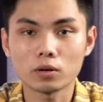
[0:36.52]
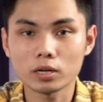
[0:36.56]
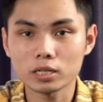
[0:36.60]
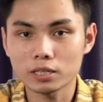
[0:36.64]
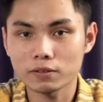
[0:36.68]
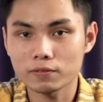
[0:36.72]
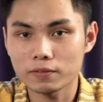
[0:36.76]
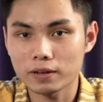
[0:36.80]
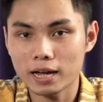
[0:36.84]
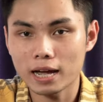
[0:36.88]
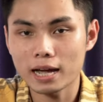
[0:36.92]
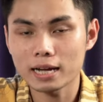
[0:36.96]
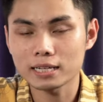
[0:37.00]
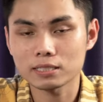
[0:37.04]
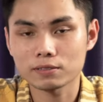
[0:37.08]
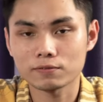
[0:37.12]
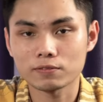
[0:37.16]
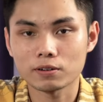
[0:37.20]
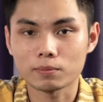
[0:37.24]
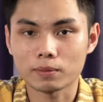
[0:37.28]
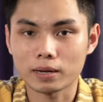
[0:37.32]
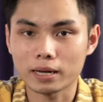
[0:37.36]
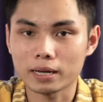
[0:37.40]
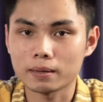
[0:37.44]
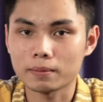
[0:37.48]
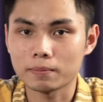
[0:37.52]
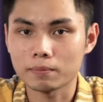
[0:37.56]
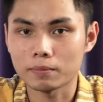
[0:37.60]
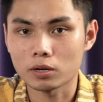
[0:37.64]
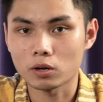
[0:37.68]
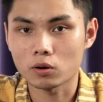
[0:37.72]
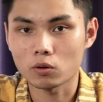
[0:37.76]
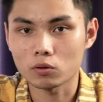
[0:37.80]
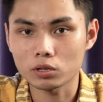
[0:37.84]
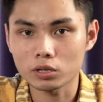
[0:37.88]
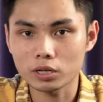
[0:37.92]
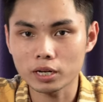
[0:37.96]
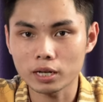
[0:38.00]
thì với hai sản phẩm này mình
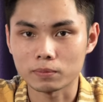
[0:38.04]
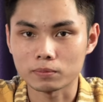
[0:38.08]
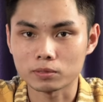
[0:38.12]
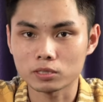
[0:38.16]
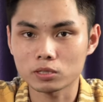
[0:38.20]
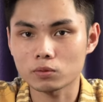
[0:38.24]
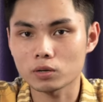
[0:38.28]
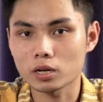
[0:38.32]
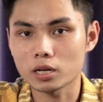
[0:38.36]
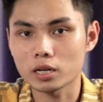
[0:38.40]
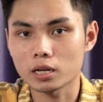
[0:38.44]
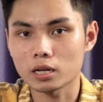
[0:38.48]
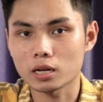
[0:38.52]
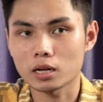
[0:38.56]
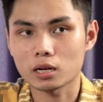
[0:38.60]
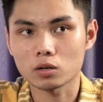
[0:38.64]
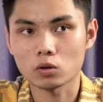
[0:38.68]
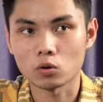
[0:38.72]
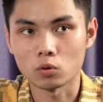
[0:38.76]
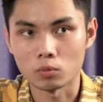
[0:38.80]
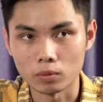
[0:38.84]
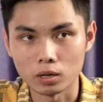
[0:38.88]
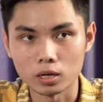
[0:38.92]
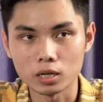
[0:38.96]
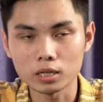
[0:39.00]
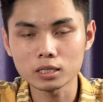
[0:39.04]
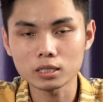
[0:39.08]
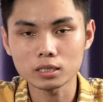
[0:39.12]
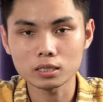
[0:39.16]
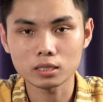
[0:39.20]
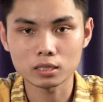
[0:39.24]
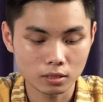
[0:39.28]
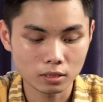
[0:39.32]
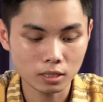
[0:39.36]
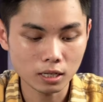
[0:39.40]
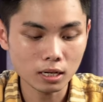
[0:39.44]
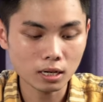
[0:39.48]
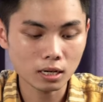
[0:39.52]
có những điểm sau đây à, đổi mới.
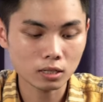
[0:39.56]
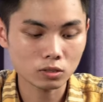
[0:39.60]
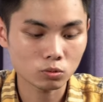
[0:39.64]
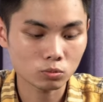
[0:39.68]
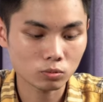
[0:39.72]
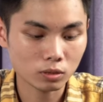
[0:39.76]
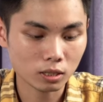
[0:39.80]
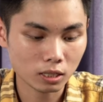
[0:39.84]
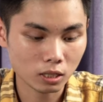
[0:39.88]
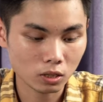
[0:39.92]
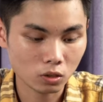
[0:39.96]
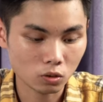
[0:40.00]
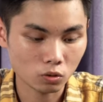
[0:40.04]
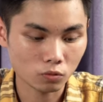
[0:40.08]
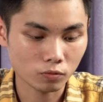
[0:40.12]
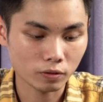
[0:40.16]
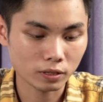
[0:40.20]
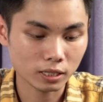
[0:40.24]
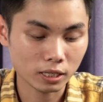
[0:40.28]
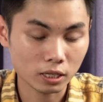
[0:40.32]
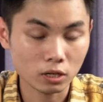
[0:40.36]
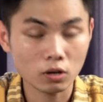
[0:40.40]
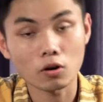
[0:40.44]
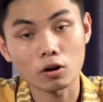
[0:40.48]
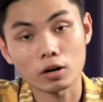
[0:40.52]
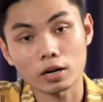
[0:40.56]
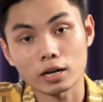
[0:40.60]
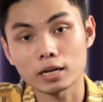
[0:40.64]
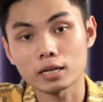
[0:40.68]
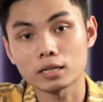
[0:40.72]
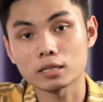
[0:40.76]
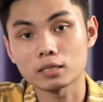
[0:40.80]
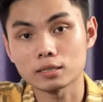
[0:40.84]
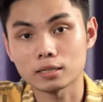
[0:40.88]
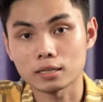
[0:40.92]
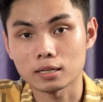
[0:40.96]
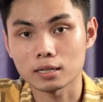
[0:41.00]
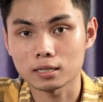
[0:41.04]
Thứ nhất là chúng ta thay đổi về tên gọi này,
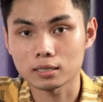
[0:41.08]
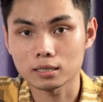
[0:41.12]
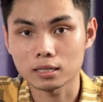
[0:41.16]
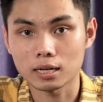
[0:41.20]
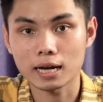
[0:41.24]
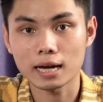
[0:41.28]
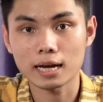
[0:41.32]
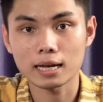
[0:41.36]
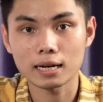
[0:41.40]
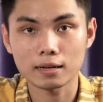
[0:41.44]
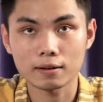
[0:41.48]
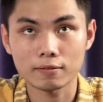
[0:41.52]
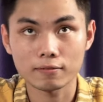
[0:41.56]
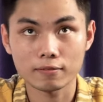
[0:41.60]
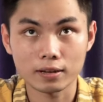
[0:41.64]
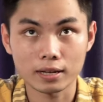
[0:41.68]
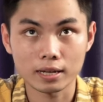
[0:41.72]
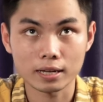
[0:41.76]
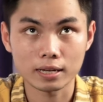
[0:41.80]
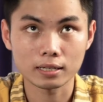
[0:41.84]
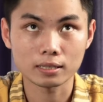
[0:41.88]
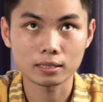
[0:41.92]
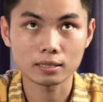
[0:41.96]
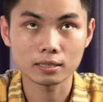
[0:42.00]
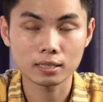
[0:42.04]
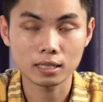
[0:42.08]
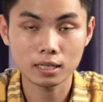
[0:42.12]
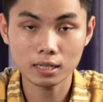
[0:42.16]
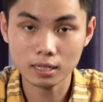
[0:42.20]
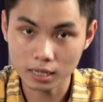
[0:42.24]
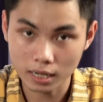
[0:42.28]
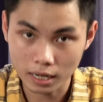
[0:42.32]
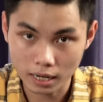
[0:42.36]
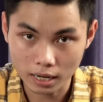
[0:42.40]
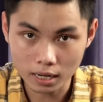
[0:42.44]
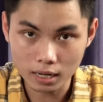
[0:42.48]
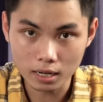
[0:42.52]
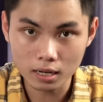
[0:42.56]
à, thứ hai là về thiết
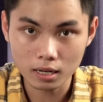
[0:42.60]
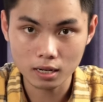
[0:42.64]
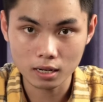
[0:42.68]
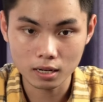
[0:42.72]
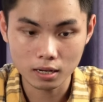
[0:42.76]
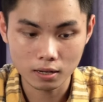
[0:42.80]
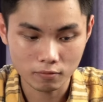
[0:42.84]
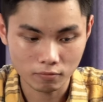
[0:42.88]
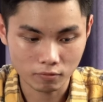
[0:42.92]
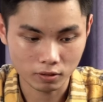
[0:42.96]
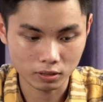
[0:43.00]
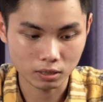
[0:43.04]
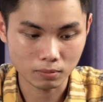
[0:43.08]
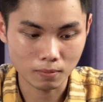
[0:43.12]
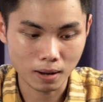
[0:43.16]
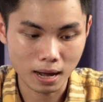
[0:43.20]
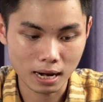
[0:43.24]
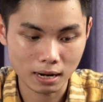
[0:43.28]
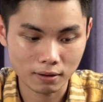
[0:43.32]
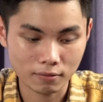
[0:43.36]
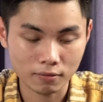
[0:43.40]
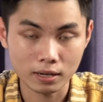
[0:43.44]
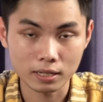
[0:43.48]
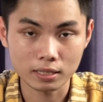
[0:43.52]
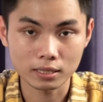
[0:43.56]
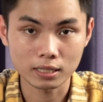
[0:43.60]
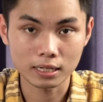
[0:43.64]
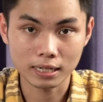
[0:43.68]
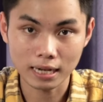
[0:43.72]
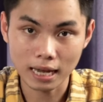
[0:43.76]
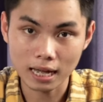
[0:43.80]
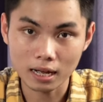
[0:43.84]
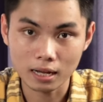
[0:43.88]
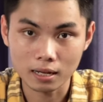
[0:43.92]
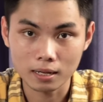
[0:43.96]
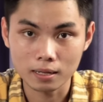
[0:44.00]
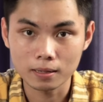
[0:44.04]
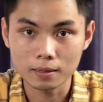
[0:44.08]
kế và thứ ba là về tính
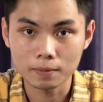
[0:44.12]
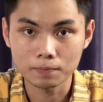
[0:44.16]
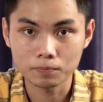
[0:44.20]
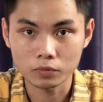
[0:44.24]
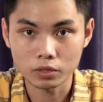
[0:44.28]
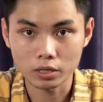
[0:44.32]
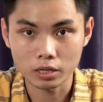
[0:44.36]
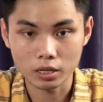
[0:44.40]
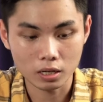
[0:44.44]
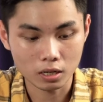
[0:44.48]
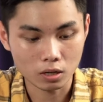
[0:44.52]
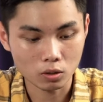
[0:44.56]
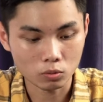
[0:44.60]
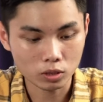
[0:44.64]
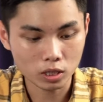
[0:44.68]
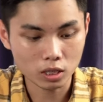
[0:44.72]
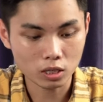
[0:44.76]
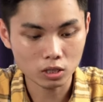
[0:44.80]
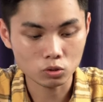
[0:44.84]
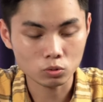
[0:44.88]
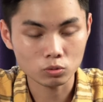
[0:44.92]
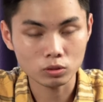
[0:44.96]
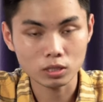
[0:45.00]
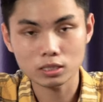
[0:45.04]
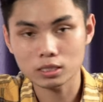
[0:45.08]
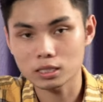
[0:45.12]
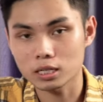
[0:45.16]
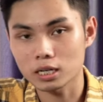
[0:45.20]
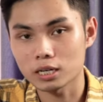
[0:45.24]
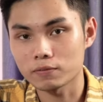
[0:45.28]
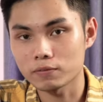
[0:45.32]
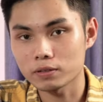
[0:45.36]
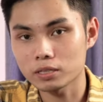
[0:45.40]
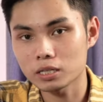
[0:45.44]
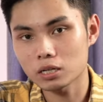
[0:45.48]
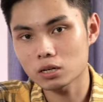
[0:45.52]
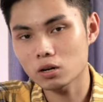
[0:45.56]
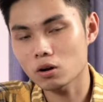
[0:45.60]
năng. Thì à, đầu tiên thì chúng ta sẽ
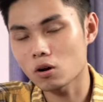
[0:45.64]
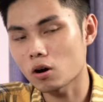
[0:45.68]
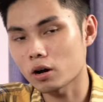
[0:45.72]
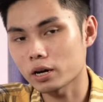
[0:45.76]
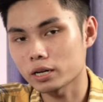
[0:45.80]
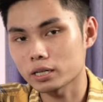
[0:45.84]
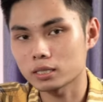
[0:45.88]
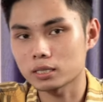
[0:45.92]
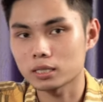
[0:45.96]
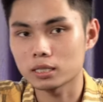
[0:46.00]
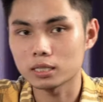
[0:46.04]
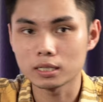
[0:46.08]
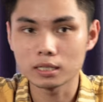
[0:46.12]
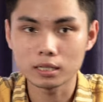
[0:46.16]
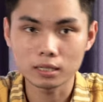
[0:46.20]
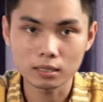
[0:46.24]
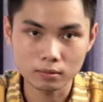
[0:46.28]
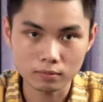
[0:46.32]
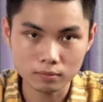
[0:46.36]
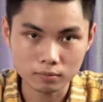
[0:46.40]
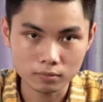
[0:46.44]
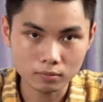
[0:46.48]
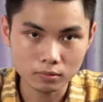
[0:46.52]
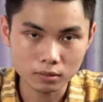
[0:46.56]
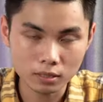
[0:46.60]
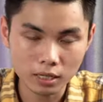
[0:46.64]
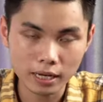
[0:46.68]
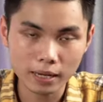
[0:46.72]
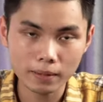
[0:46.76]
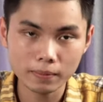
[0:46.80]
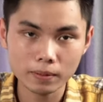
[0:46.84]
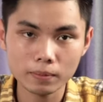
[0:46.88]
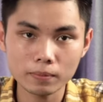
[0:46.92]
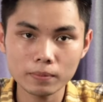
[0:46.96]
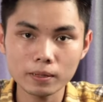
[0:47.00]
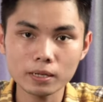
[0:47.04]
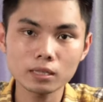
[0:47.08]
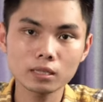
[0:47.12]
đến với tên gọi thì như anh
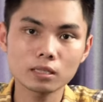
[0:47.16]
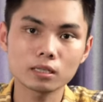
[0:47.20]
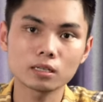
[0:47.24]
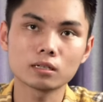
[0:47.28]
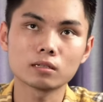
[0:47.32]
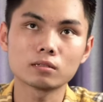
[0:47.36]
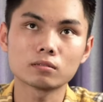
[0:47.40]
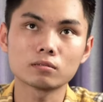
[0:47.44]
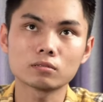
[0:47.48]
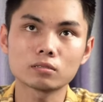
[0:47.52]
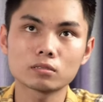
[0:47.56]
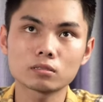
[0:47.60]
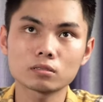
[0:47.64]
em đã biết thì